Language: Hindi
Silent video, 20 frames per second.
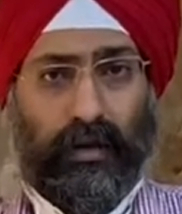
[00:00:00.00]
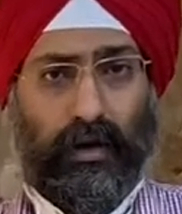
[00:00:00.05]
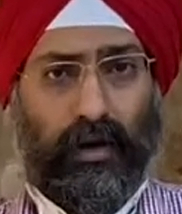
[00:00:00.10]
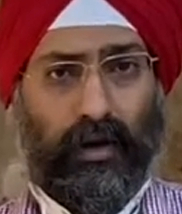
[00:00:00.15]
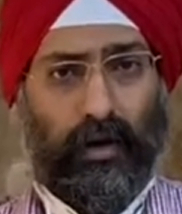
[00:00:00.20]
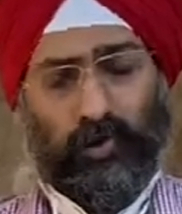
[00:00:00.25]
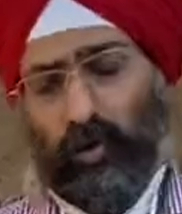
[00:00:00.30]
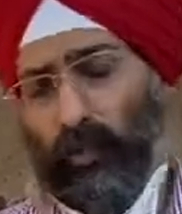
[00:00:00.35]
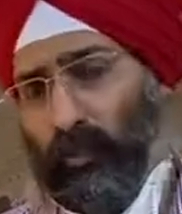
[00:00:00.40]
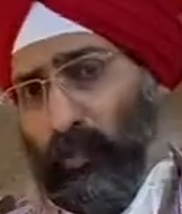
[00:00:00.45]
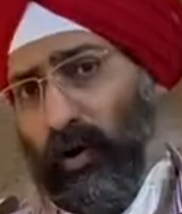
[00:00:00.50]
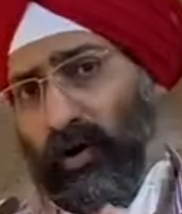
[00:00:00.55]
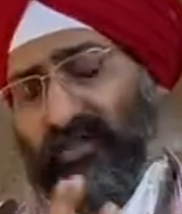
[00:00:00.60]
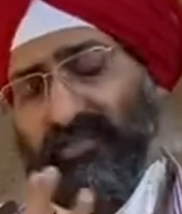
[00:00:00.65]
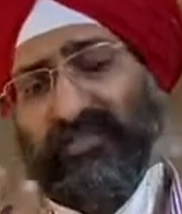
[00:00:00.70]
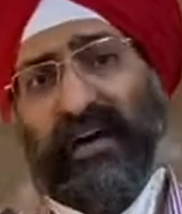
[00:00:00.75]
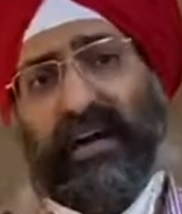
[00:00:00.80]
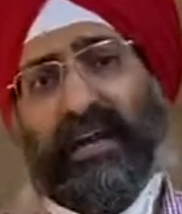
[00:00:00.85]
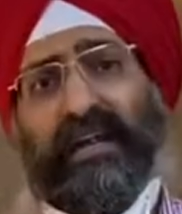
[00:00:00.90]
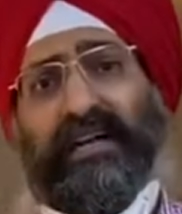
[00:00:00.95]
तो बहुत
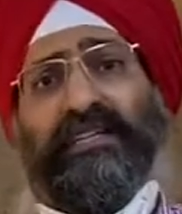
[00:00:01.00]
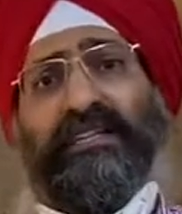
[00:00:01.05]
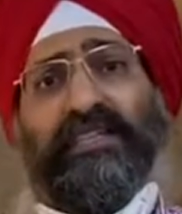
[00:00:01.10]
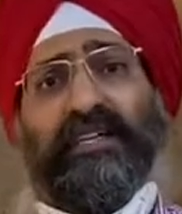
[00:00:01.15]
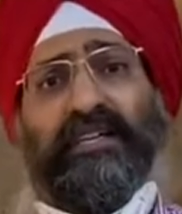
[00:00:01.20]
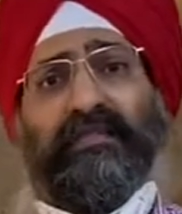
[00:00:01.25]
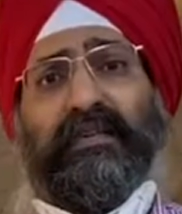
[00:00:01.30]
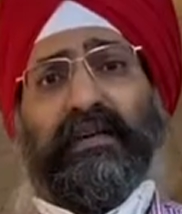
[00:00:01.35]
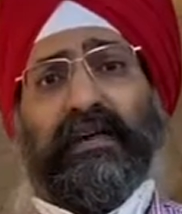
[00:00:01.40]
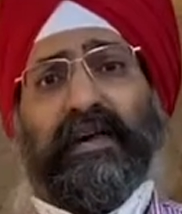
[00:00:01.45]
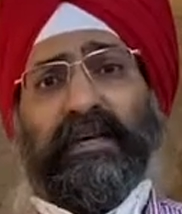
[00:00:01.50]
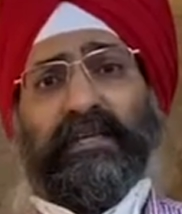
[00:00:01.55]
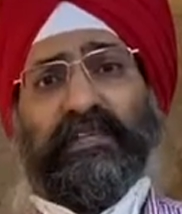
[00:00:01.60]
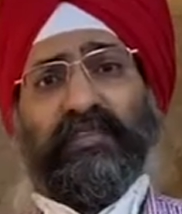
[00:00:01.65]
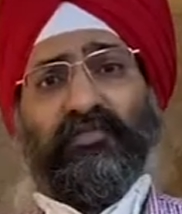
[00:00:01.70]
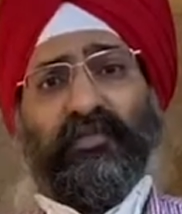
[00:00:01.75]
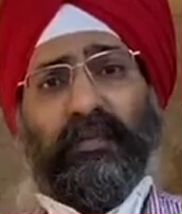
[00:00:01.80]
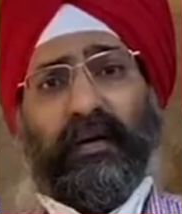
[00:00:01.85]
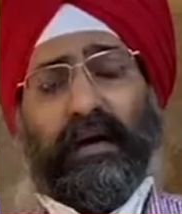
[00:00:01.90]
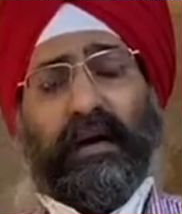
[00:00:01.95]
सारी चीजें हैं
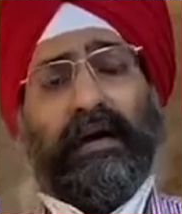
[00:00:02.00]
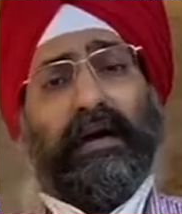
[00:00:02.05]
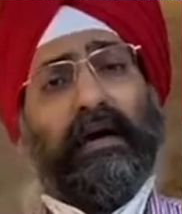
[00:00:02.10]
जिसमें